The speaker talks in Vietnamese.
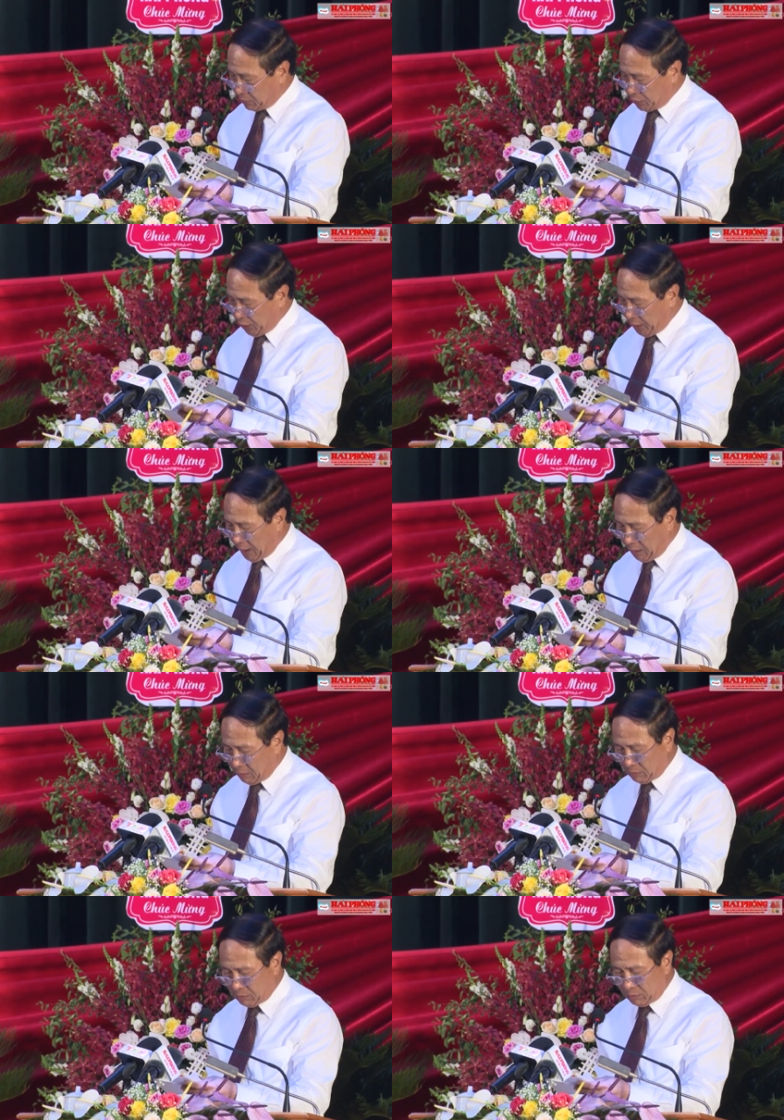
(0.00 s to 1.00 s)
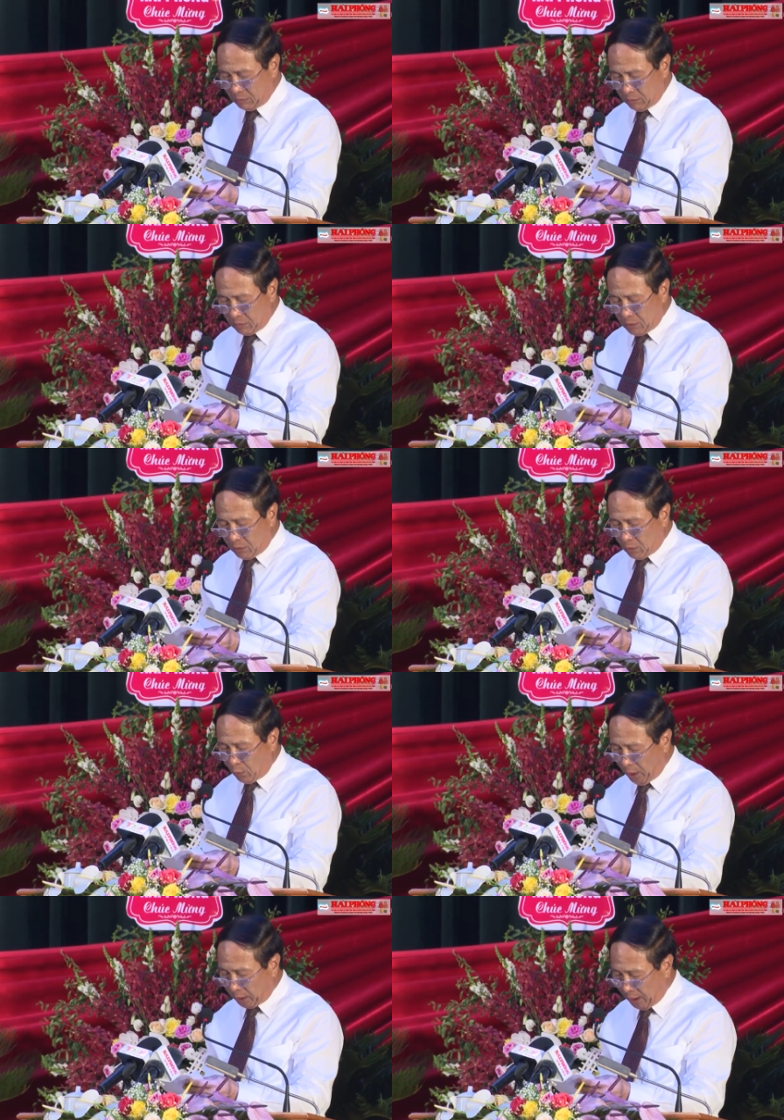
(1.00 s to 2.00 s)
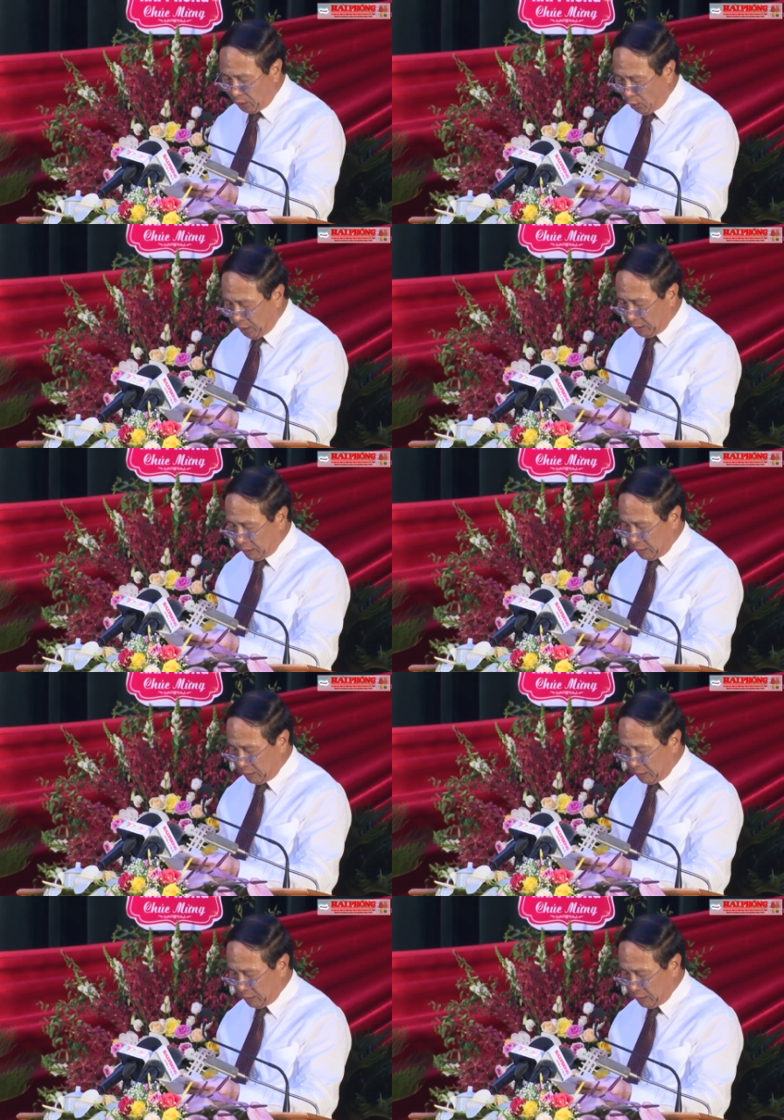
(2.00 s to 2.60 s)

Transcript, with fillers: chỉ đạo, huyện Kiến Thụy